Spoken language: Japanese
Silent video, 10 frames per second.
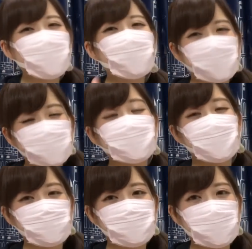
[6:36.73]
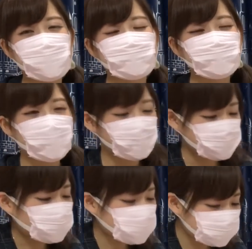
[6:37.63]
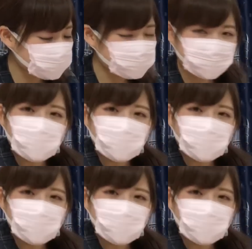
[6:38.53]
今回買ってきましたそれが